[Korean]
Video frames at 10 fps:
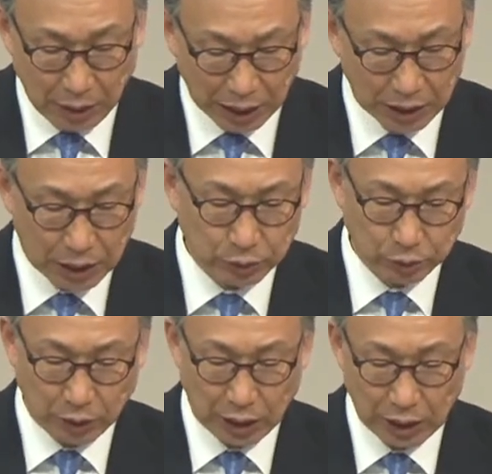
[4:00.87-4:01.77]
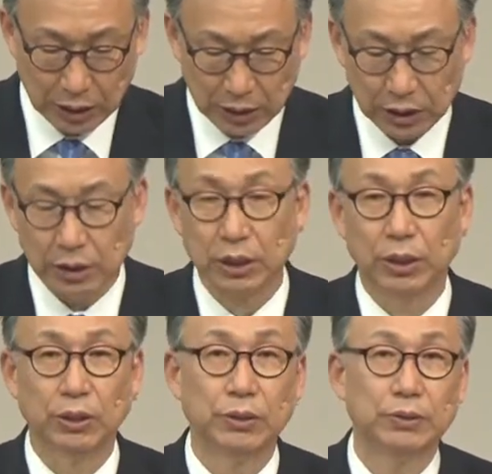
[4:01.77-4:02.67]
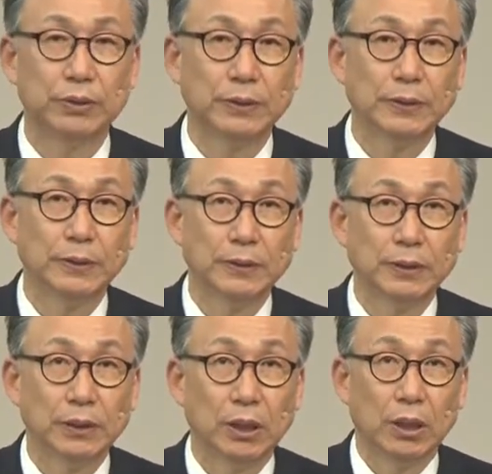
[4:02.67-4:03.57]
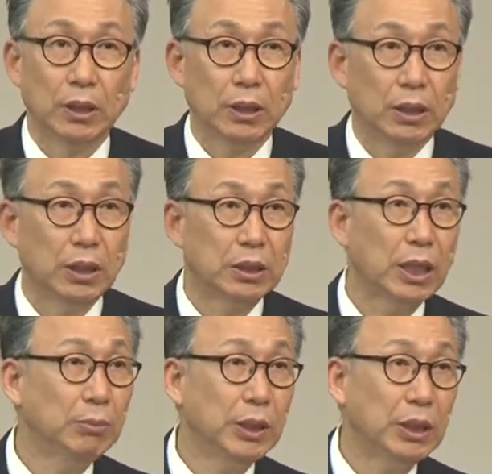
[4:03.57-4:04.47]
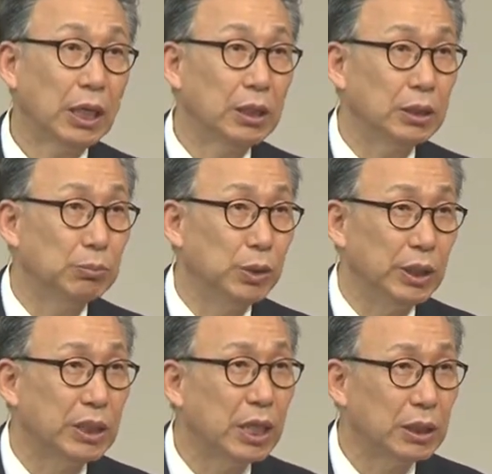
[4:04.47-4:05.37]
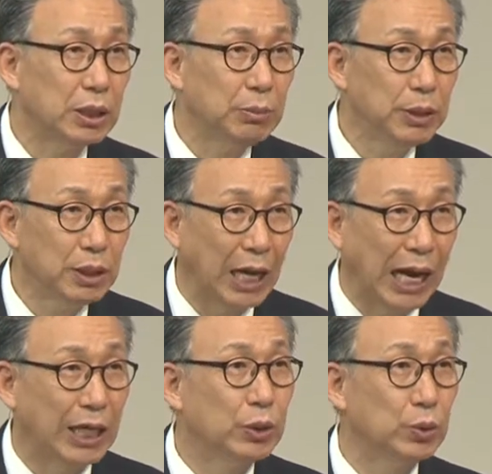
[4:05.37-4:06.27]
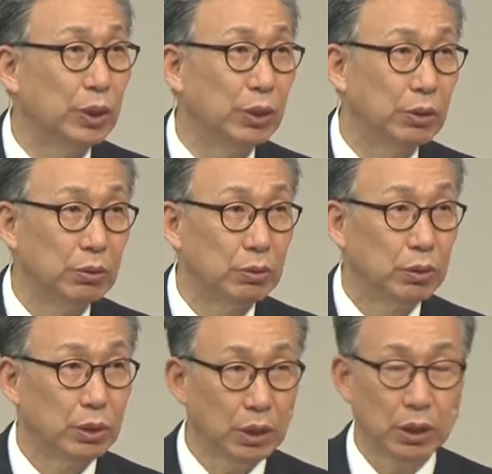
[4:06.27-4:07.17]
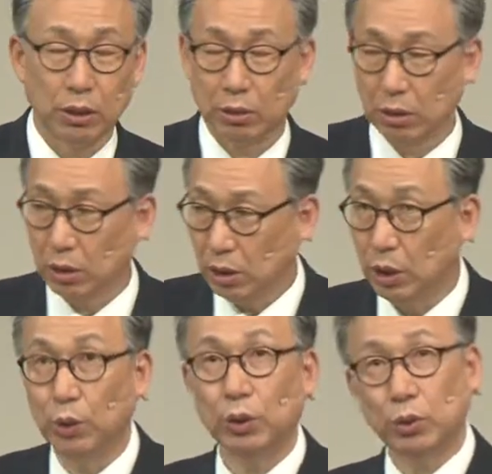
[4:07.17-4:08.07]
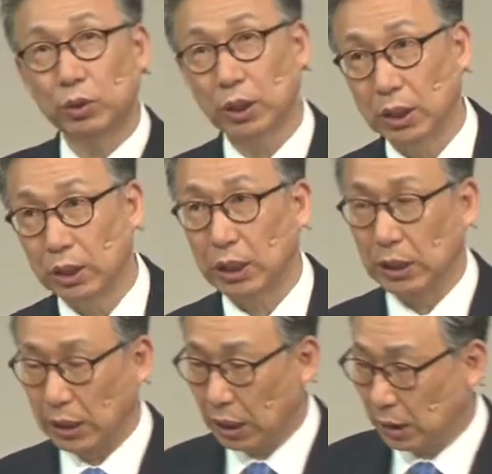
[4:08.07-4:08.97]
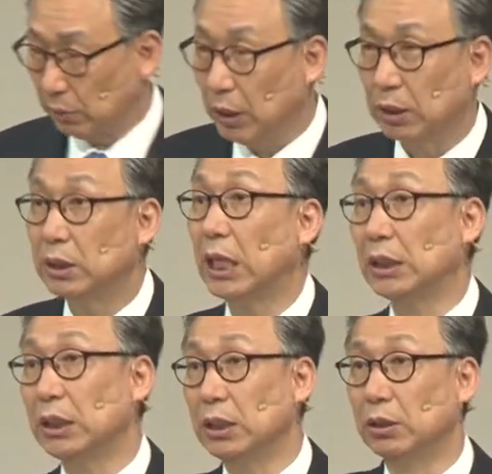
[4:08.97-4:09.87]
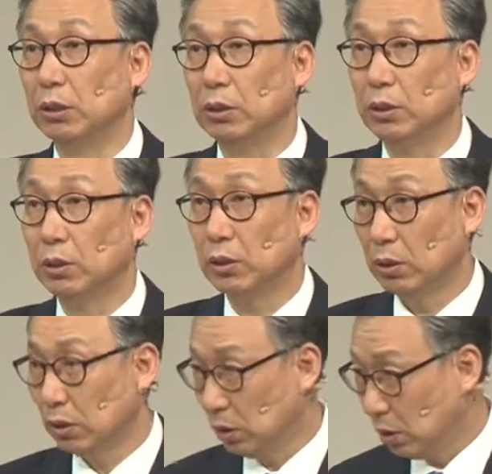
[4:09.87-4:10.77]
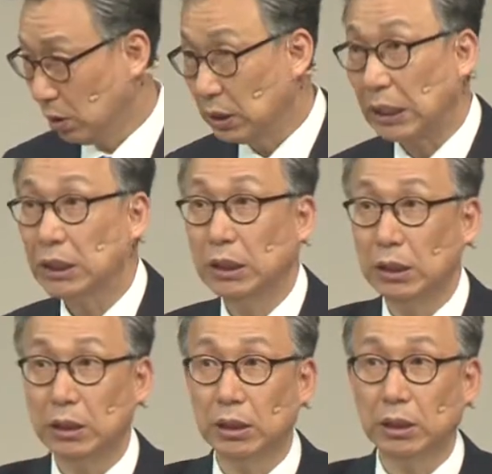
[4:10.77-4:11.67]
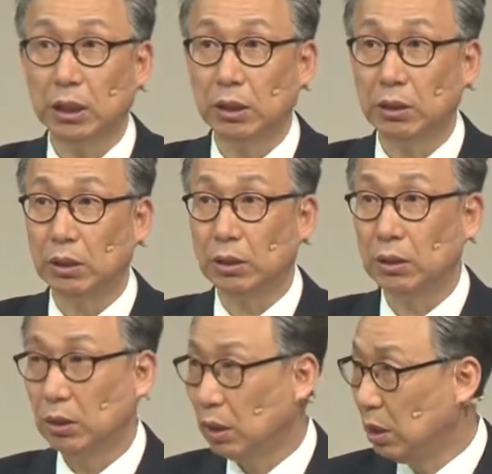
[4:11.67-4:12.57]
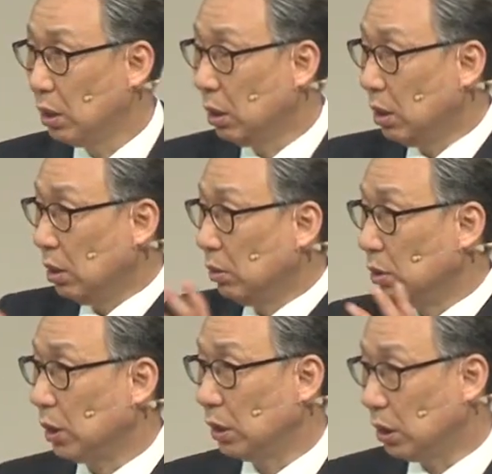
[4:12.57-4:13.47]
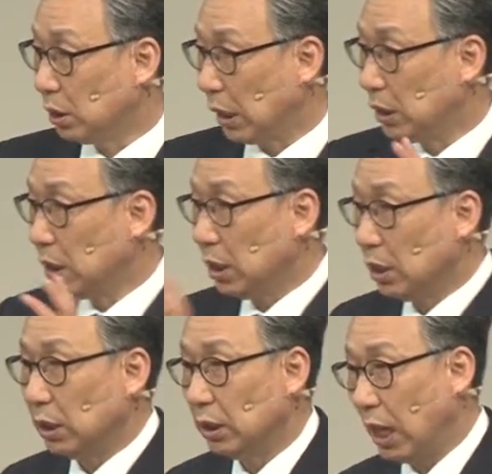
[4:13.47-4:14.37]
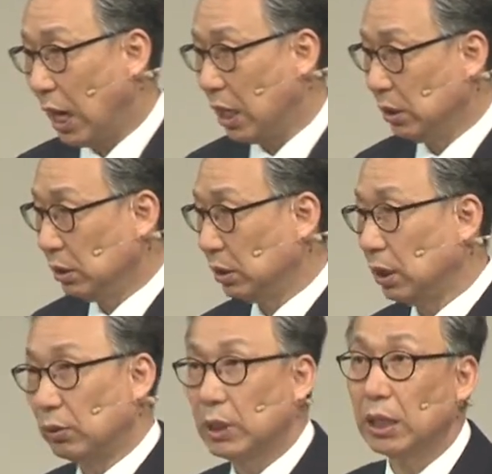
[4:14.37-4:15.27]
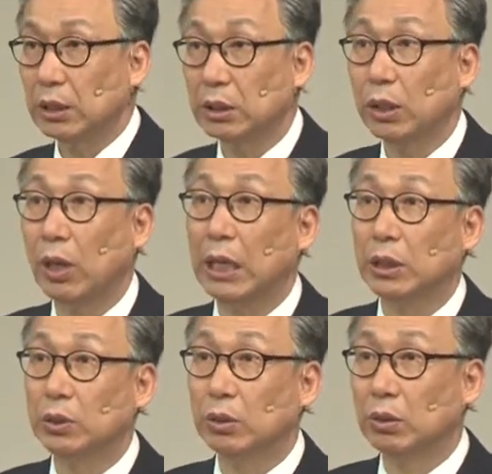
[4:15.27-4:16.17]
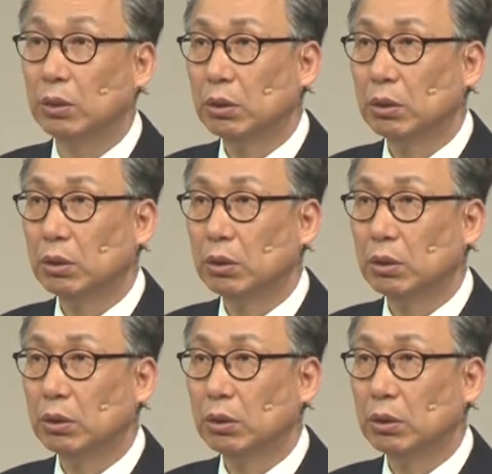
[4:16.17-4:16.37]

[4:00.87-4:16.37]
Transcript: 말을 할 수가 있어요. 이 생명이라는 건 뭐 이렇게까지 설명을 안 해도 돼요. 예, 이론론적이니까 이상하지만 자식 기르는 거. 자식 기르실 때는 자식을 잘 길러야 된다 아는 것 따로 사는 것 따로 아니죠.